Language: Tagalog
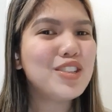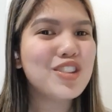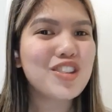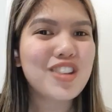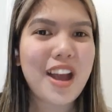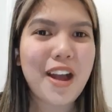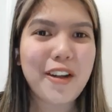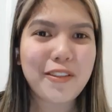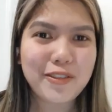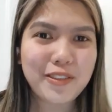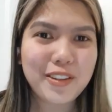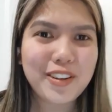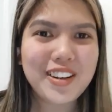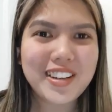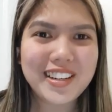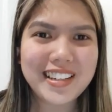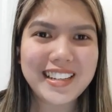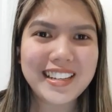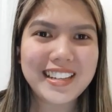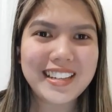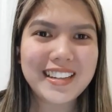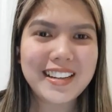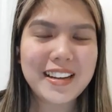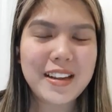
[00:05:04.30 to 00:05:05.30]
shepherd,
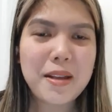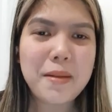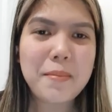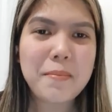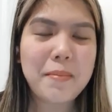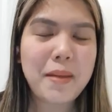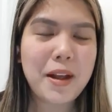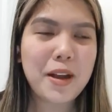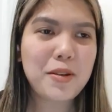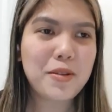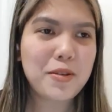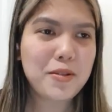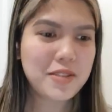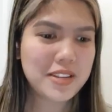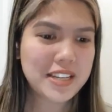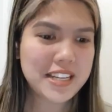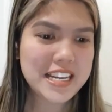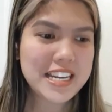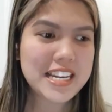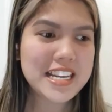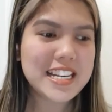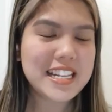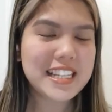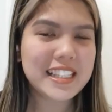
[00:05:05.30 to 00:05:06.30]
pero
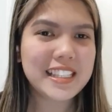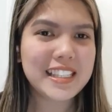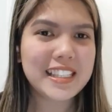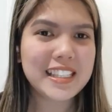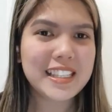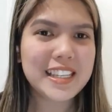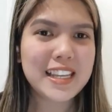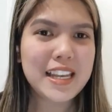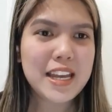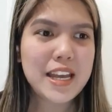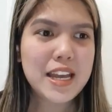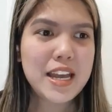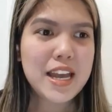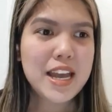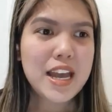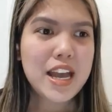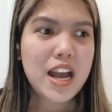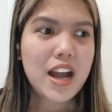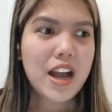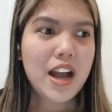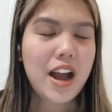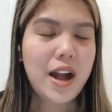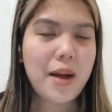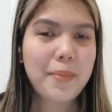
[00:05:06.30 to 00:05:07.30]
he is
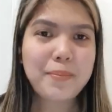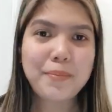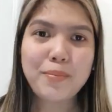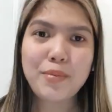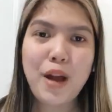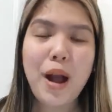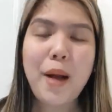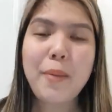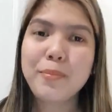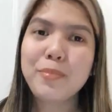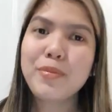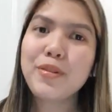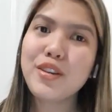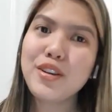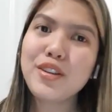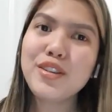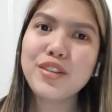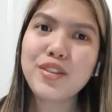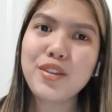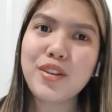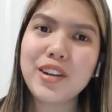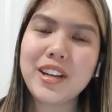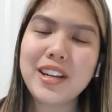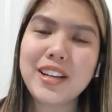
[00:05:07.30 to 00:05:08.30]
a, a
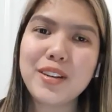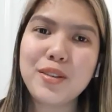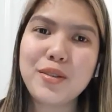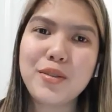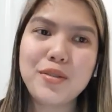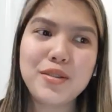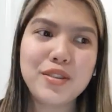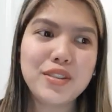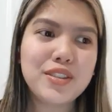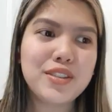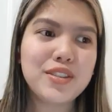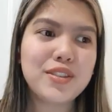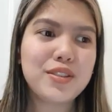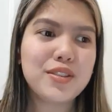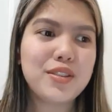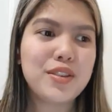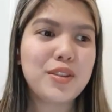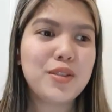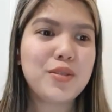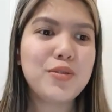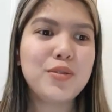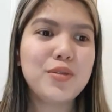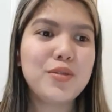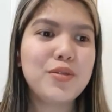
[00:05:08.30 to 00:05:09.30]
person whose,
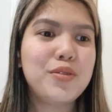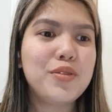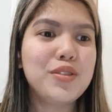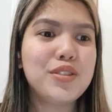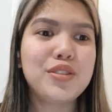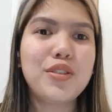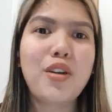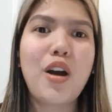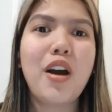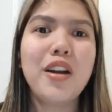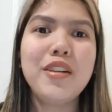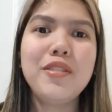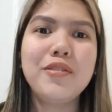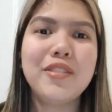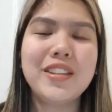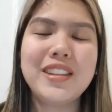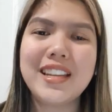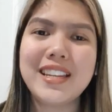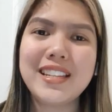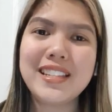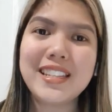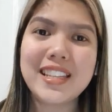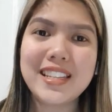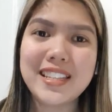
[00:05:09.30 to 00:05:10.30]
whose
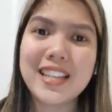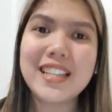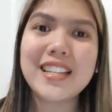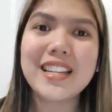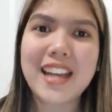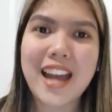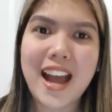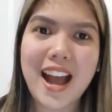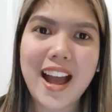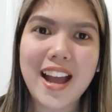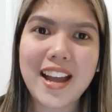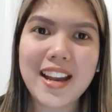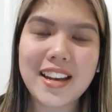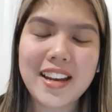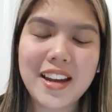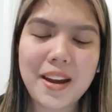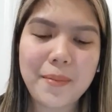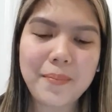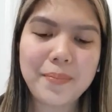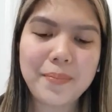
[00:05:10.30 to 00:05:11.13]
confidence is in God.